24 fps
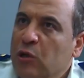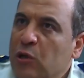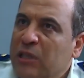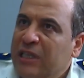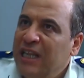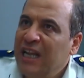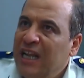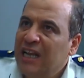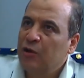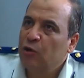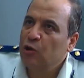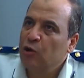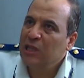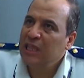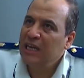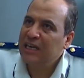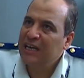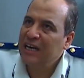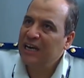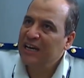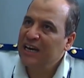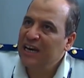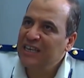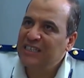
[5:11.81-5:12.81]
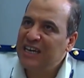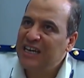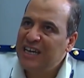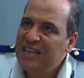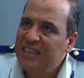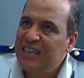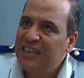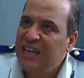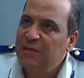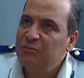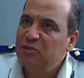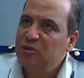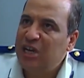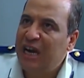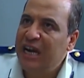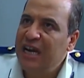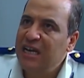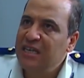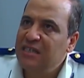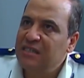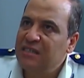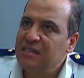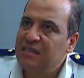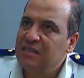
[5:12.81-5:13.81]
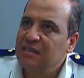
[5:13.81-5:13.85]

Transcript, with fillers: لك خد لك اجازه انت اللي مش عايز يا